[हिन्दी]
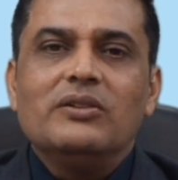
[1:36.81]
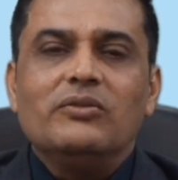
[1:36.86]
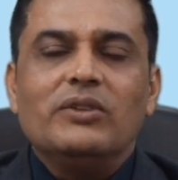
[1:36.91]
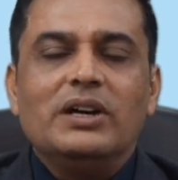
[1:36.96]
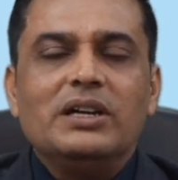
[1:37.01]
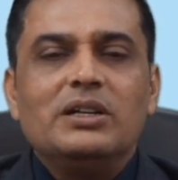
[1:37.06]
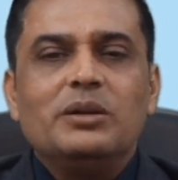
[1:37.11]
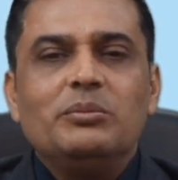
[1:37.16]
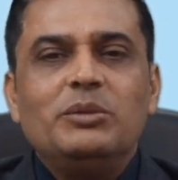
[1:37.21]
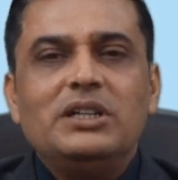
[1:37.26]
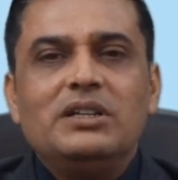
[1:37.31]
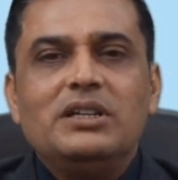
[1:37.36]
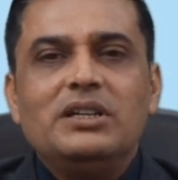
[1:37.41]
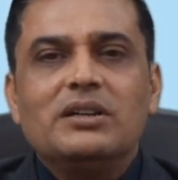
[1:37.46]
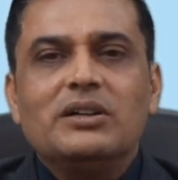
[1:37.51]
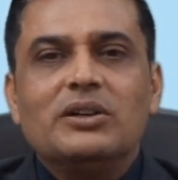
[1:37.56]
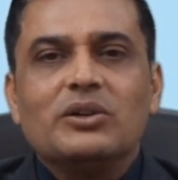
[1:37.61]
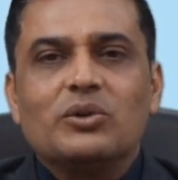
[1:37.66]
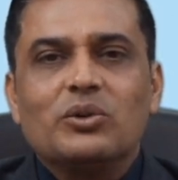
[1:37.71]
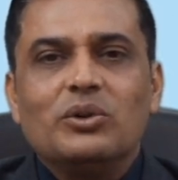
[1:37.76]
विटामिन डी
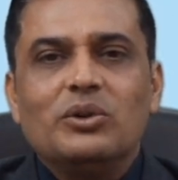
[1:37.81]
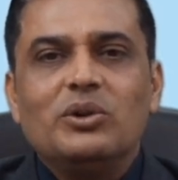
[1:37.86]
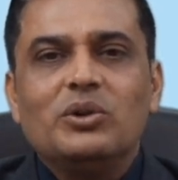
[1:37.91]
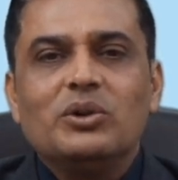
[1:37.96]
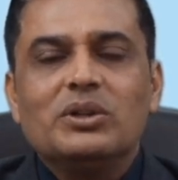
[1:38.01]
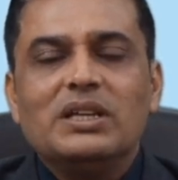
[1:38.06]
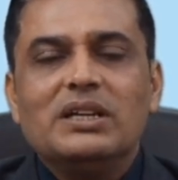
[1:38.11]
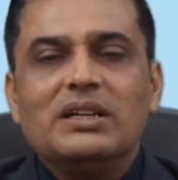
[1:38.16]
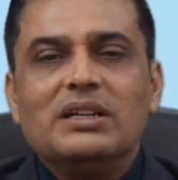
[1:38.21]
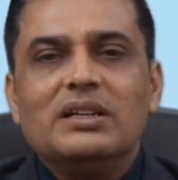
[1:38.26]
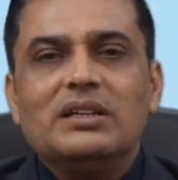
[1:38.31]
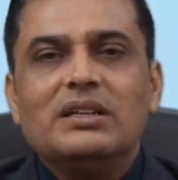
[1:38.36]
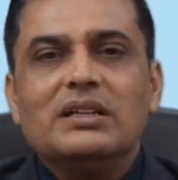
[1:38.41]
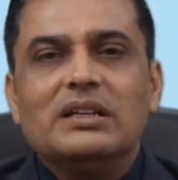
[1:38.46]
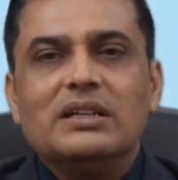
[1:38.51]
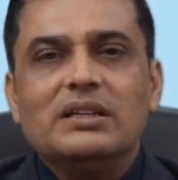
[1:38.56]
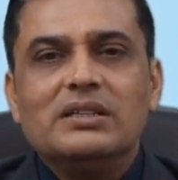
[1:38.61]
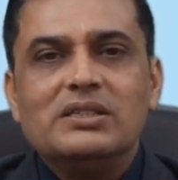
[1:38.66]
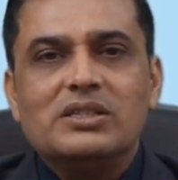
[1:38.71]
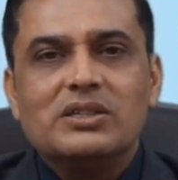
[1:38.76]
का रोल होता है
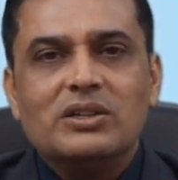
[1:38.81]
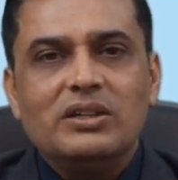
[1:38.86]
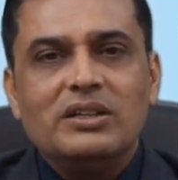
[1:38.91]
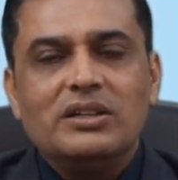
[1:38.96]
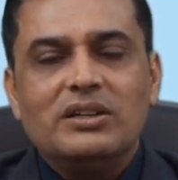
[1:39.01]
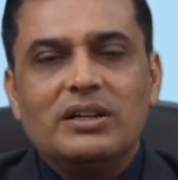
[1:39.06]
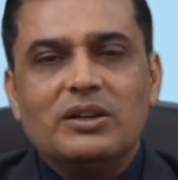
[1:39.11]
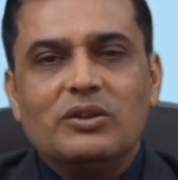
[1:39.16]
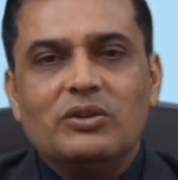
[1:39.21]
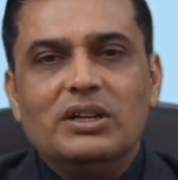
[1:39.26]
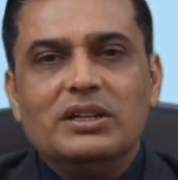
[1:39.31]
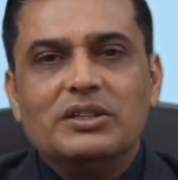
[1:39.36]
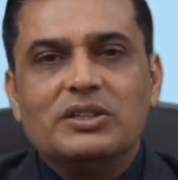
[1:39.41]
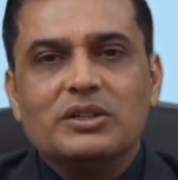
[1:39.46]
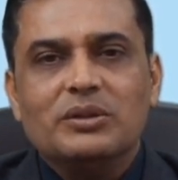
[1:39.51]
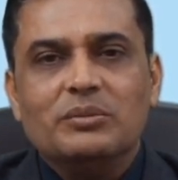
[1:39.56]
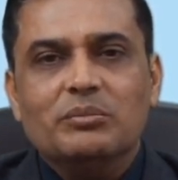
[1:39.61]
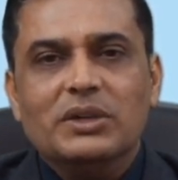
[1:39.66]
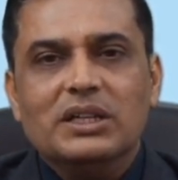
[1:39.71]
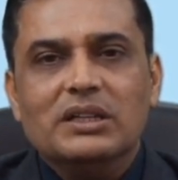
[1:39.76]
इंसुलिन
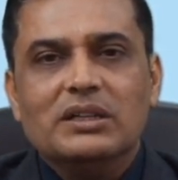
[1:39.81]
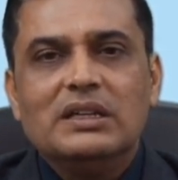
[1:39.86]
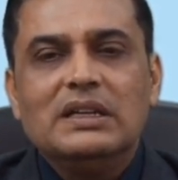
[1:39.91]
रेगुलेशन में